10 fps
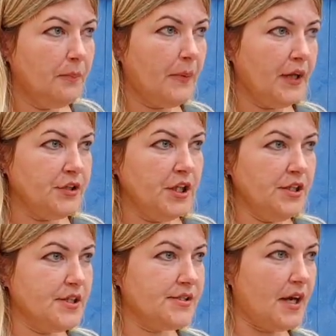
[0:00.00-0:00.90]

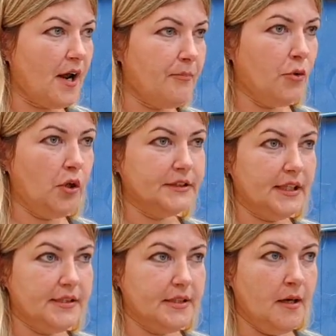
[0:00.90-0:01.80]
пойдите
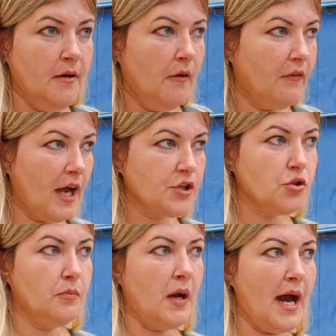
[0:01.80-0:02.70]
заработайте.
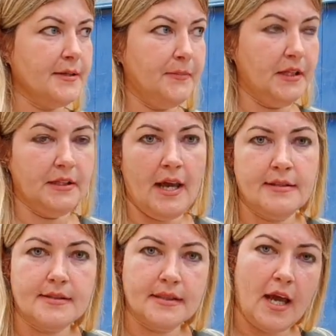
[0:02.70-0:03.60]
Вашу мать, блин, я
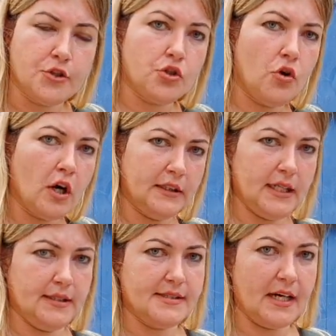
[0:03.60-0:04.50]
не знаю, сколько
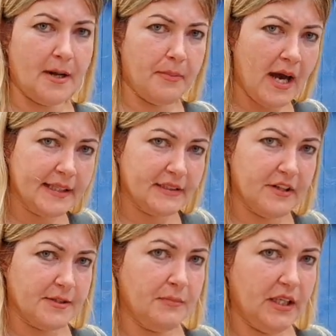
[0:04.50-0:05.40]
надо
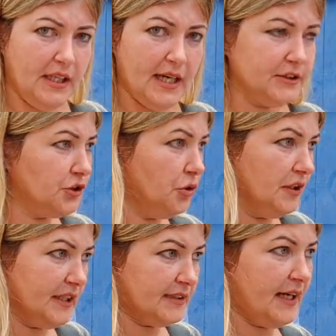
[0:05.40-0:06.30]
зарабатывать мне
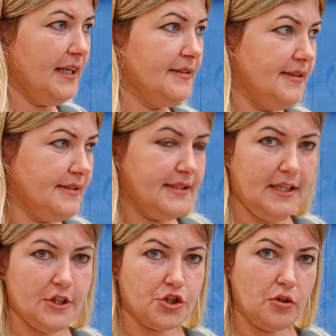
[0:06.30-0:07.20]
одной на троих
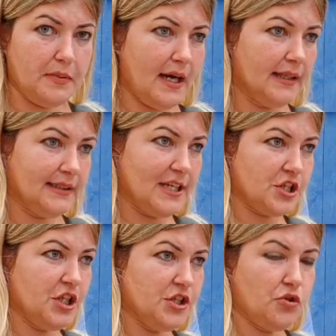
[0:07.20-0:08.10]
детей, чтобы
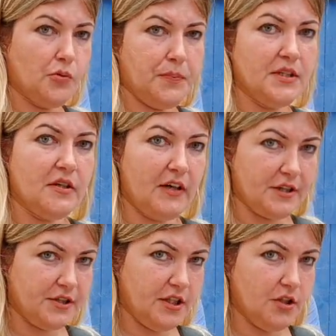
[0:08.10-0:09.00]
отложить и купить
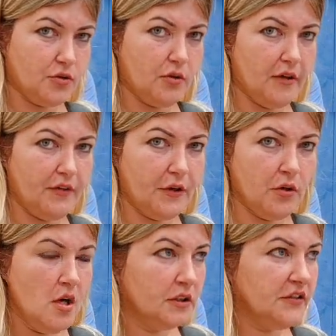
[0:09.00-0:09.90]
квартиру,
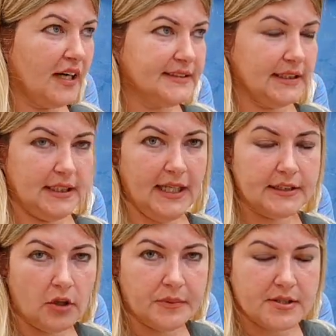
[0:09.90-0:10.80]
говорю. 20 лет,
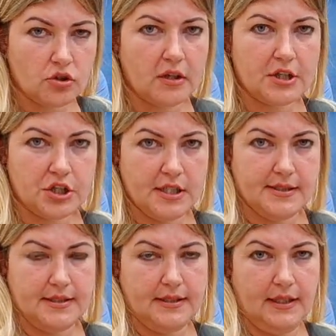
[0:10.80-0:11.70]
да у меня столько
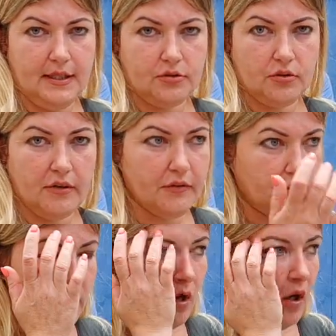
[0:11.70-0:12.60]
жизни нету, говорю.